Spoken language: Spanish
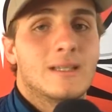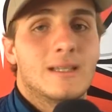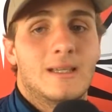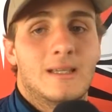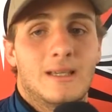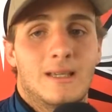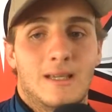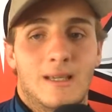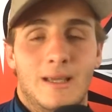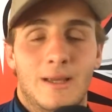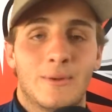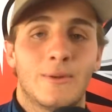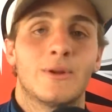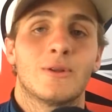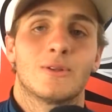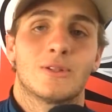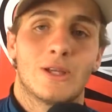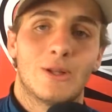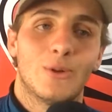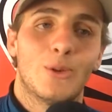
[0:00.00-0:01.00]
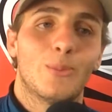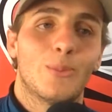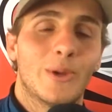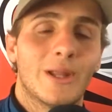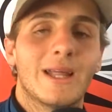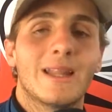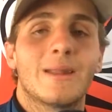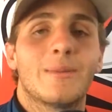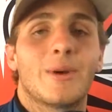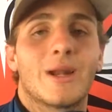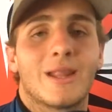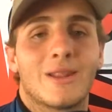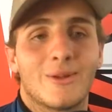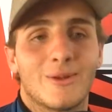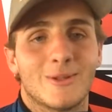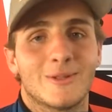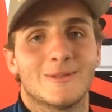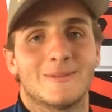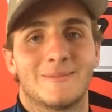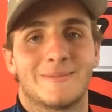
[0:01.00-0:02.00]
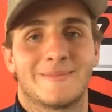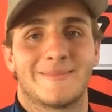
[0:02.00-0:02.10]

y bueno, un saludo muy grande para todos.